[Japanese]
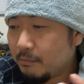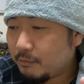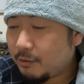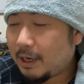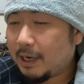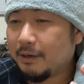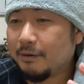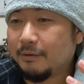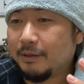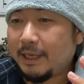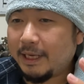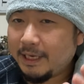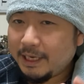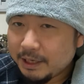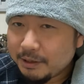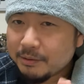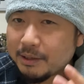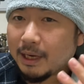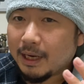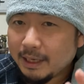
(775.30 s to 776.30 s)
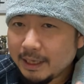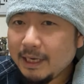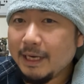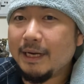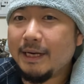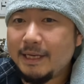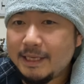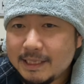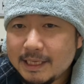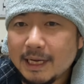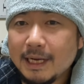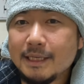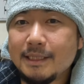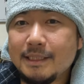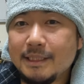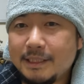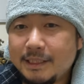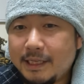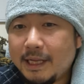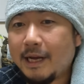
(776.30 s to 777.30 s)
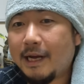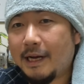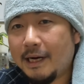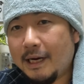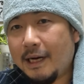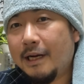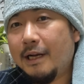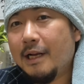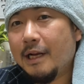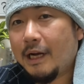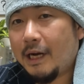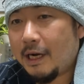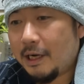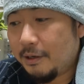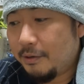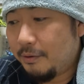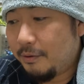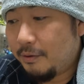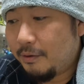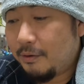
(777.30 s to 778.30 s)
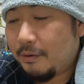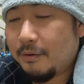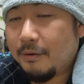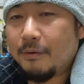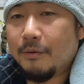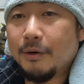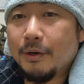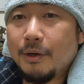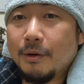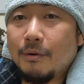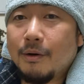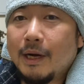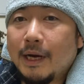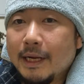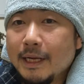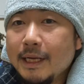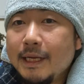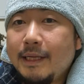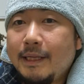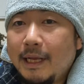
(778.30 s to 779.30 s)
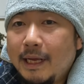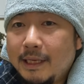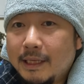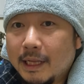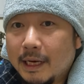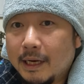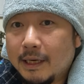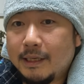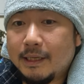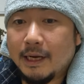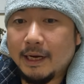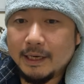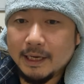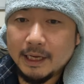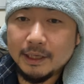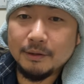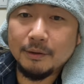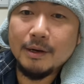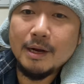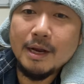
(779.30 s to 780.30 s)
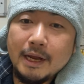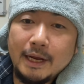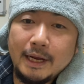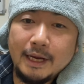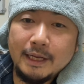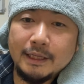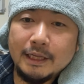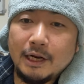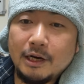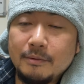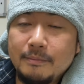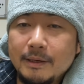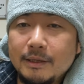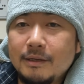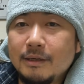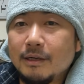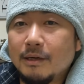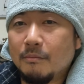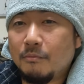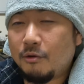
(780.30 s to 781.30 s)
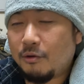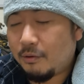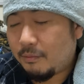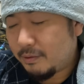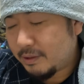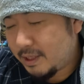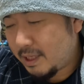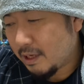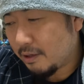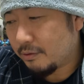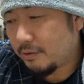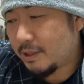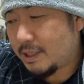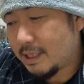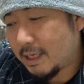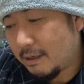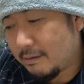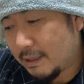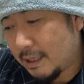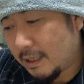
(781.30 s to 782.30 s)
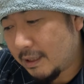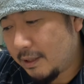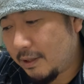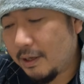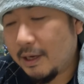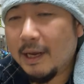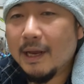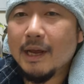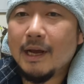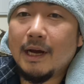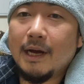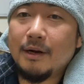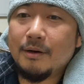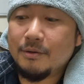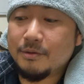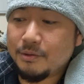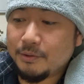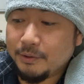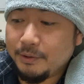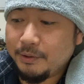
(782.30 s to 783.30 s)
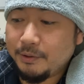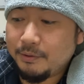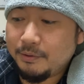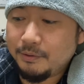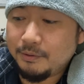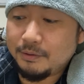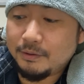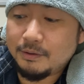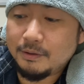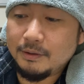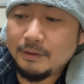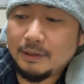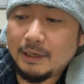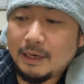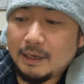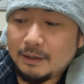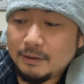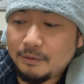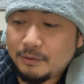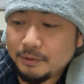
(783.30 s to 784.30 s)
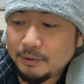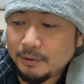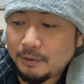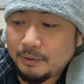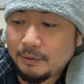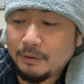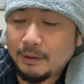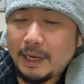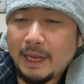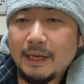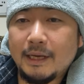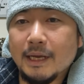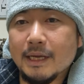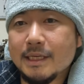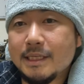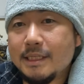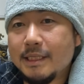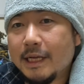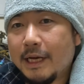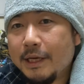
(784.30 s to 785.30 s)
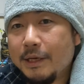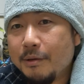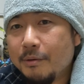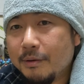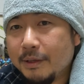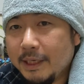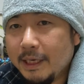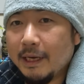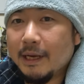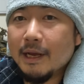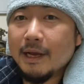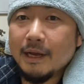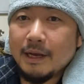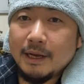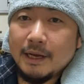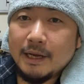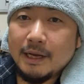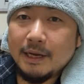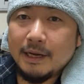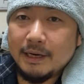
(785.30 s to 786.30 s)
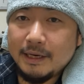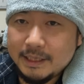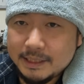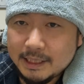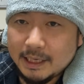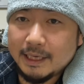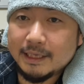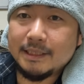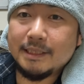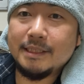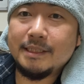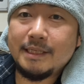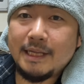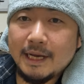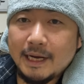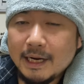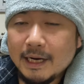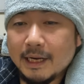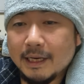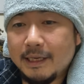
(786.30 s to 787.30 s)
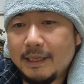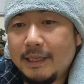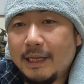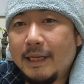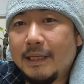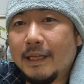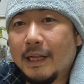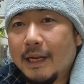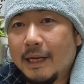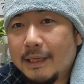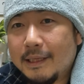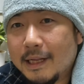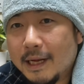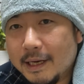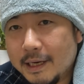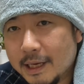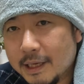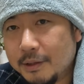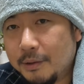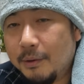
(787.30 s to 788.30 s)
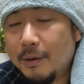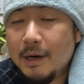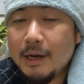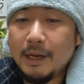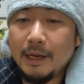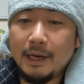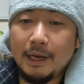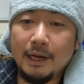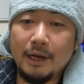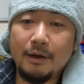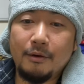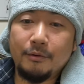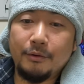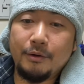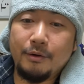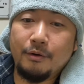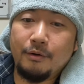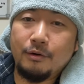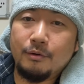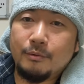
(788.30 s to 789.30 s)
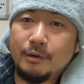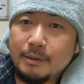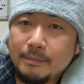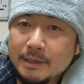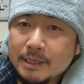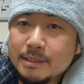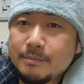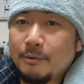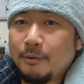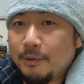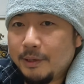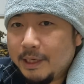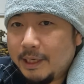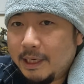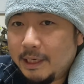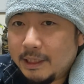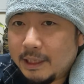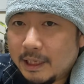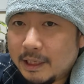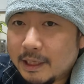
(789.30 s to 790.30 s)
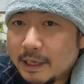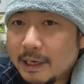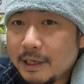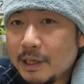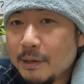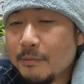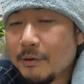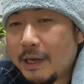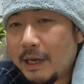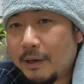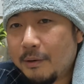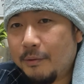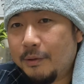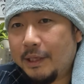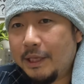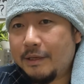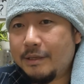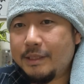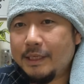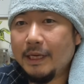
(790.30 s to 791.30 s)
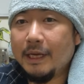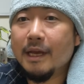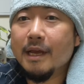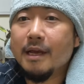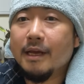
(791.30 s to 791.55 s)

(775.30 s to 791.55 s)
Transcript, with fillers: もうあの、できる限りリサーチしてから、あの、の、この業界に来ていただきたいなと、えー、なるべくもう思ってたのと違うなって、あの、そういうことを経験しないように、えー、リサーチしてから来ていただきたいなと、えー、このように思います。僕に聞いていただいても結構ですし、